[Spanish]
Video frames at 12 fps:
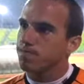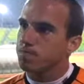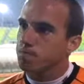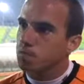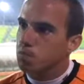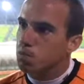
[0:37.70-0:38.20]

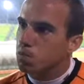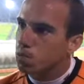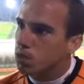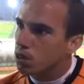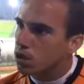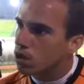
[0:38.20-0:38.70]
Es injusto el
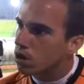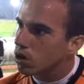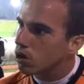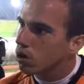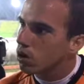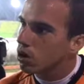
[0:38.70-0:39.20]
resultado,
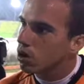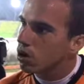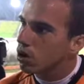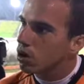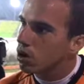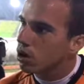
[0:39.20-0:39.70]
fue mucho más
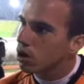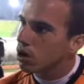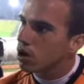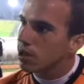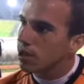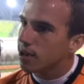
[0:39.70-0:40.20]
el Italia y
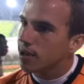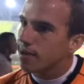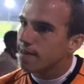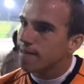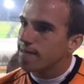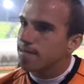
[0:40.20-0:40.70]
terminó
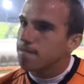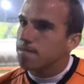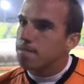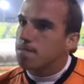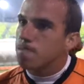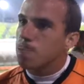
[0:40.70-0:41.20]
ganando muy
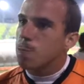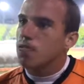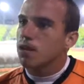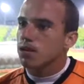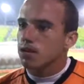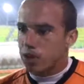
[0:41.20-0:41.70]
apretado, ¿no?
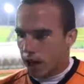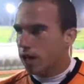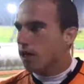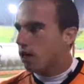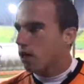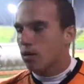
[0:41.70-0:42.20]
Sí,
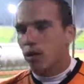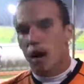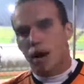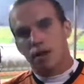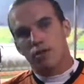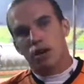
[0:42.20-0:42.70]

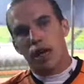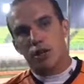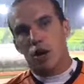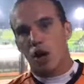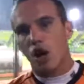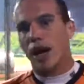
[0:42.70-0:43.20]
hay que ser
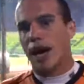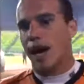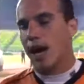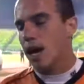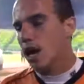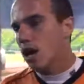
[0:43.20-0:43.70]
honesto, creo
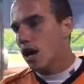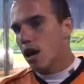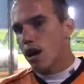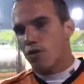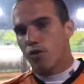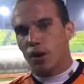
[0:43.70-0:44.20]
que
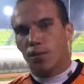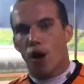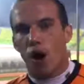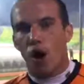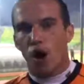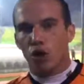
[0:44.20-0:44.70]

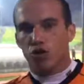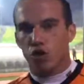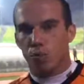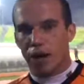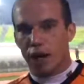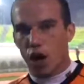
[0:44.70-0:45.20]
fuimos
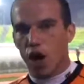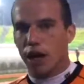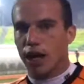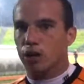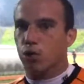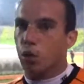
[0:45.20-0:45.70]

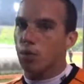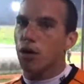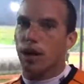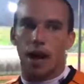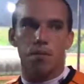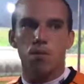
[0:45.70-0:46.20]
superiores,
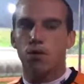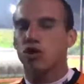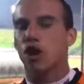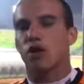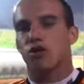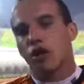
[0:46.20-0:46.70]
tuvimos, creamos
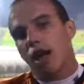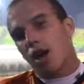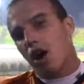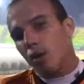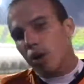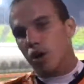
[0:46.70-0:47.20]
muchas ocasiones de
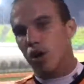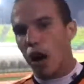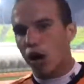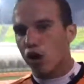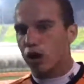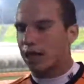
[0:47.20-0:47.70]
gol, bueno, no
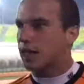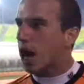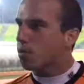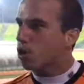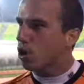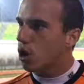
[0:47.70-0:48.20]
las
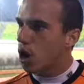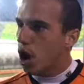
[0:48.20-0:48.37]
concretamos,